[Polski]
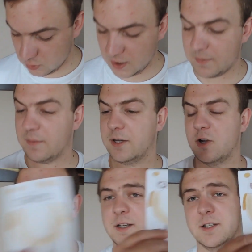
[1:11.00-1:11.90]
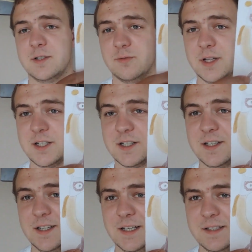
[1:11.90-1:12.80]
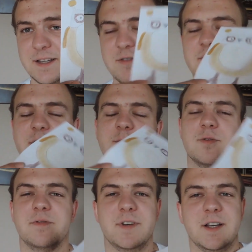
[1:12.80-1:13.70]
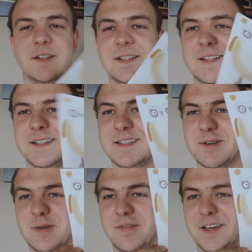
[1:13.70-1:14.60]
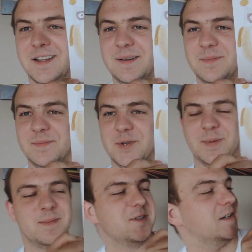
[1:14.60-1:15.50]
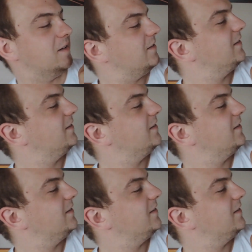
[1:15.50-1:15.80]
I tutaj mamy kolejny rysuneczek. Taką fajną słówkę. Całkiem fajna. Podoba mi się.